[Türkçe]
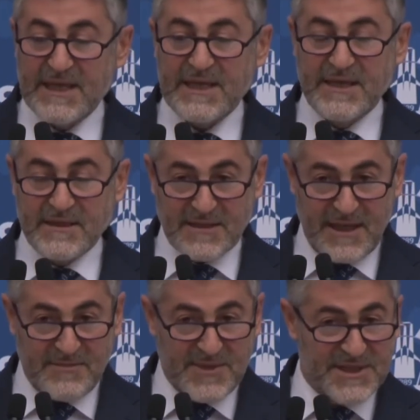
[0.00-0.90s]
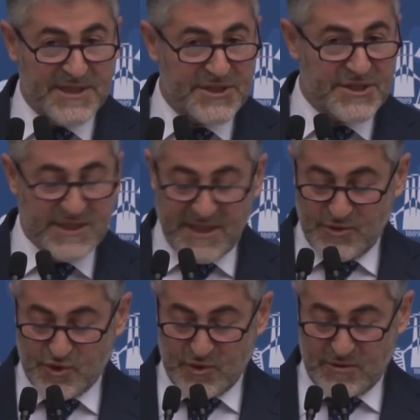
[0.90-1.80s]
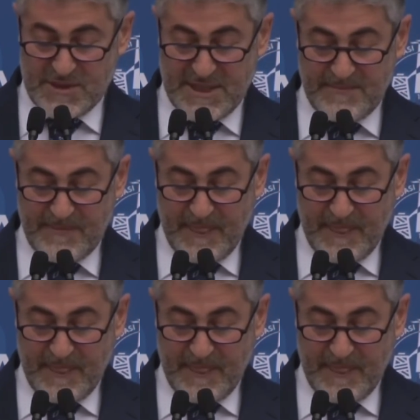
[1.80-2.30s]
yatay bir geçişten sonra